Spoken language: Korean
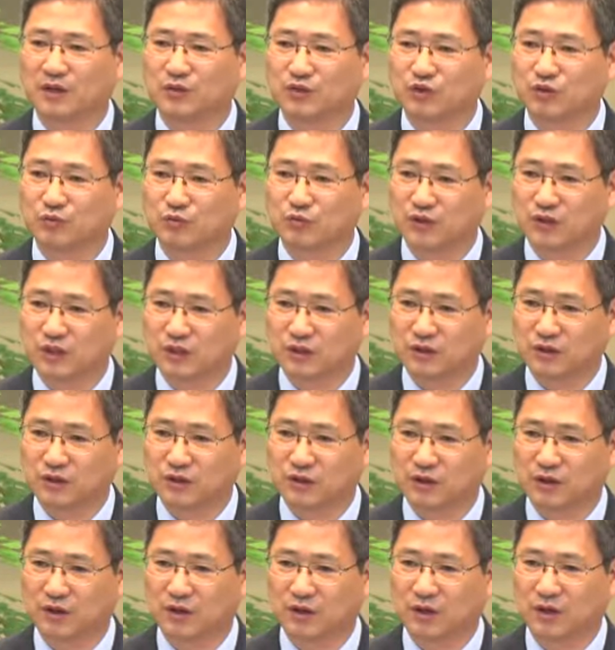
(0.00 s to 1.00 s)
충분히
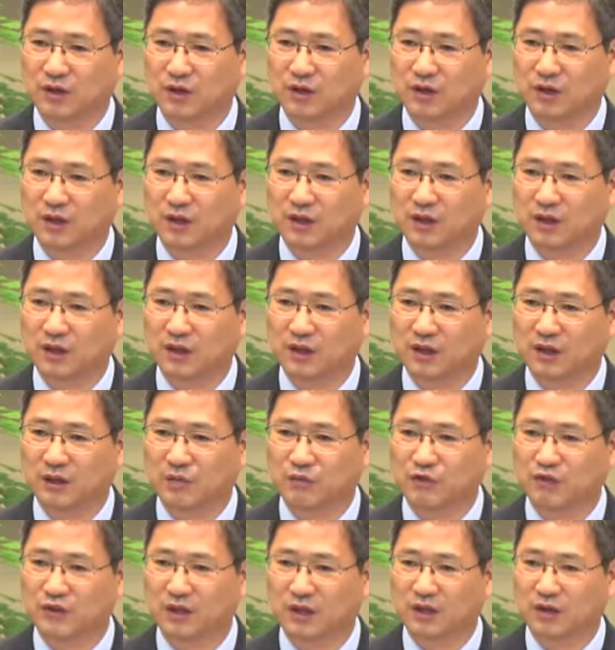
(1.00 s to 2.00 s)
있지요 그런데
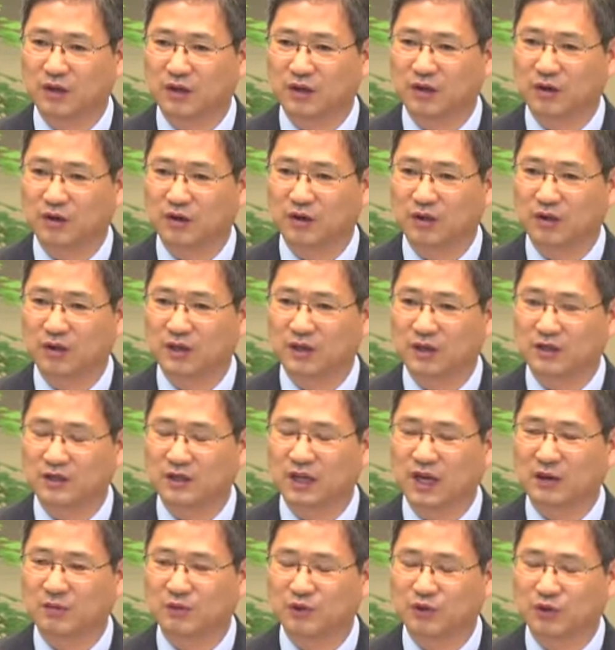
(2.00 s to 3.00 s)
문제는요 그
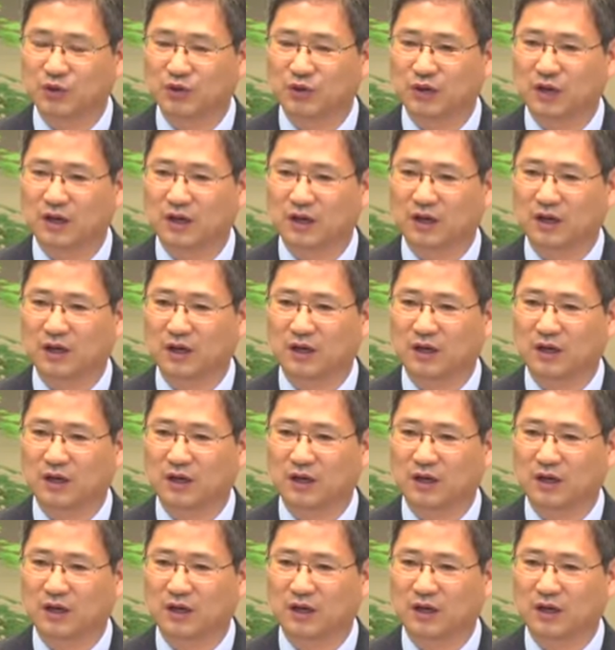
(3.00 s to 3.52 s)
사람이 손해라